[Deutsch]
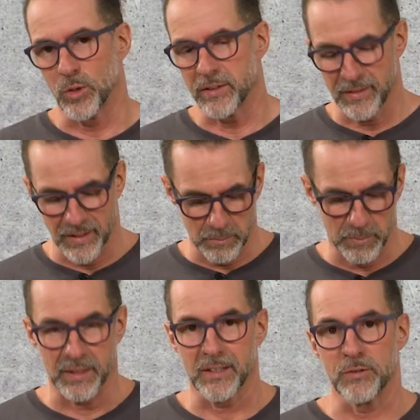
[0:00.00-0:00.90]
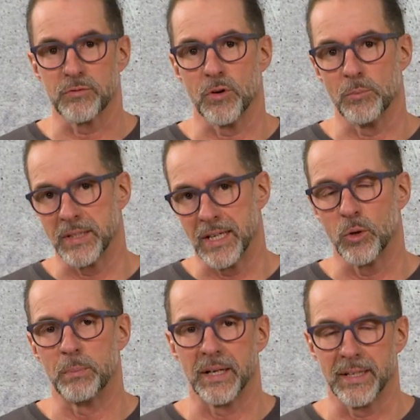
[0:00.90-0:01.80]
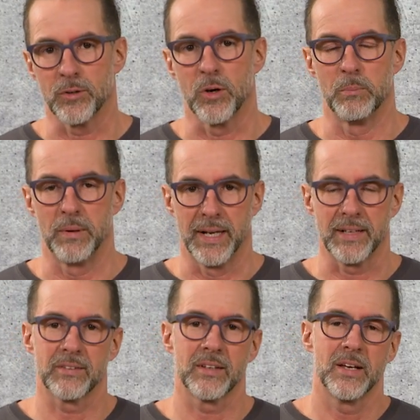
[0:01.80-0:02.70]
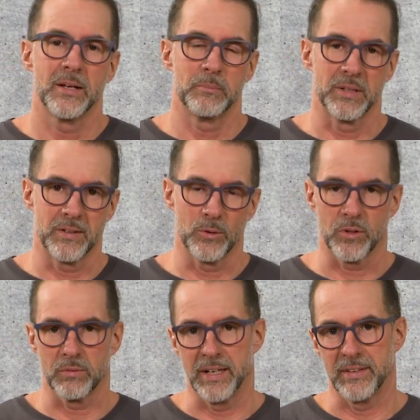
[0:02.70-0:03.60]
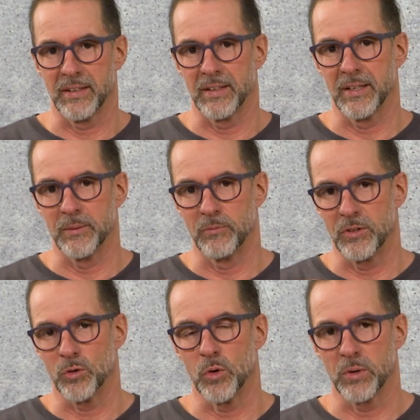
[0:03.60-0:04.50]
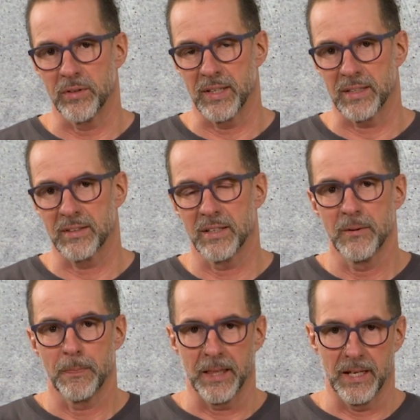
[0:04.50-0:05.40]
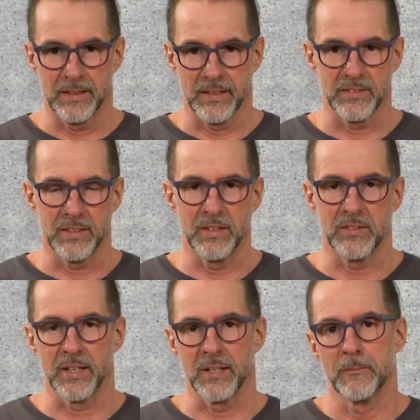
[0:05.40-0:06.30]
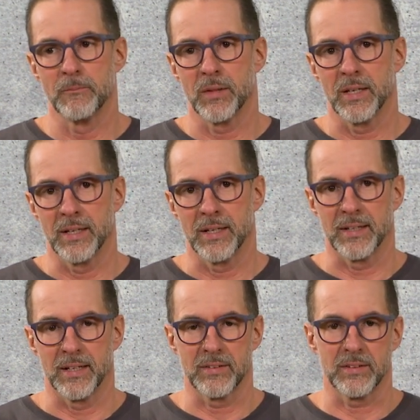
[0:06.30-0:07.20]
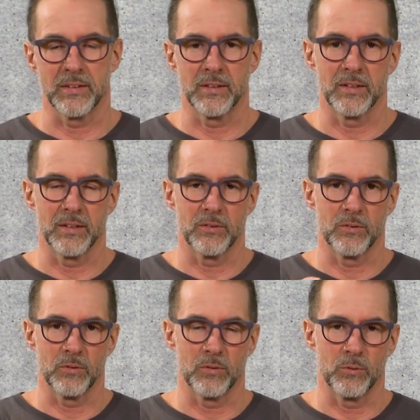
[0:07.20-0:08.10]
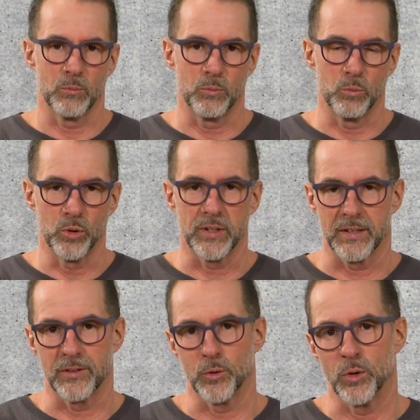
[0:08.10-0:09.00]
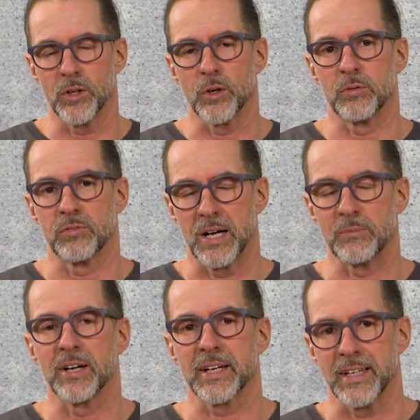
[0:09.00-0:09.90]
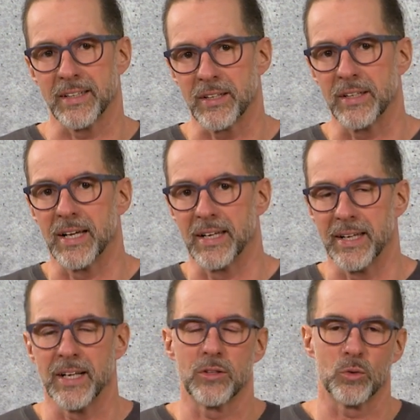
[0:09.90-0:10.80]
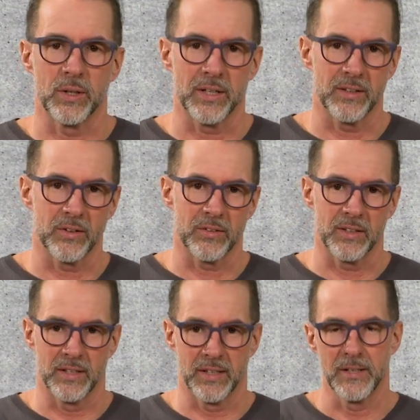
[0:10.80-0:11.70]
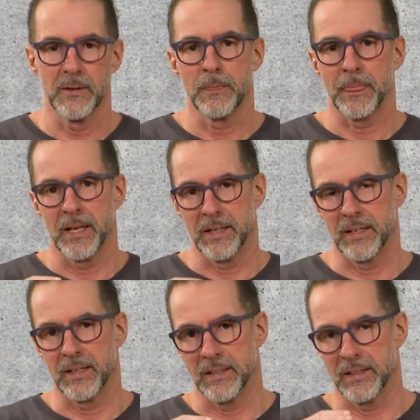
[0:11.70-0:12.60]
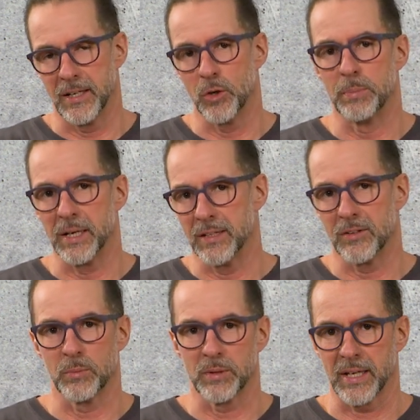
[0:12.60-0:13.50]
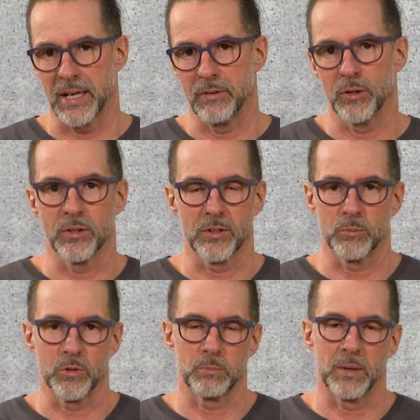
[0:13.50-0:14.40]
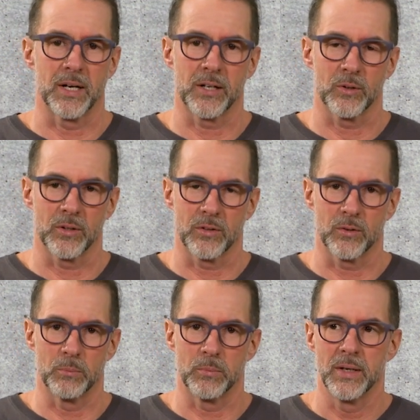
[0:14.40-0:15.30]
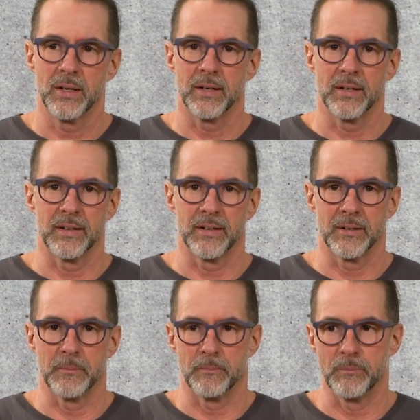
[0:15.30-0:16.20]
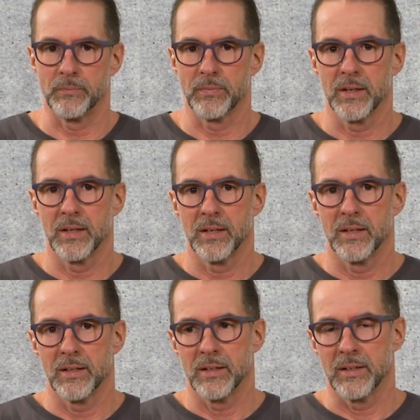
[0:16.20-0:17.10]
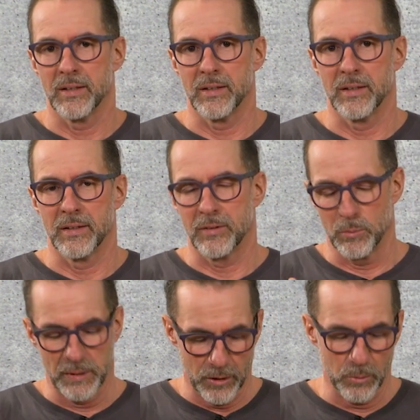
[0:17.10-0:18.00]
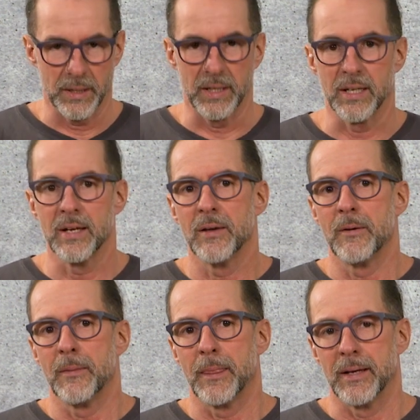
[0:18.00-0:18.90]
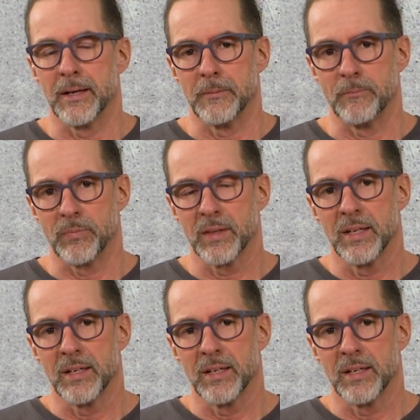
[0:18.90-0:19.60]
kurz den Begriff vom Yellow Belly Komplex, beziehungsweise ähm, wieso man sagt, äh, dass diese äh, ganzen Mutationen oder Farbvarianten allel zueinander sind. Ne? Ein, ein, Yellow Belly zum Krebel oder zum Spark oder zum, ähm, äh, zum Yellow Belly. Ähm,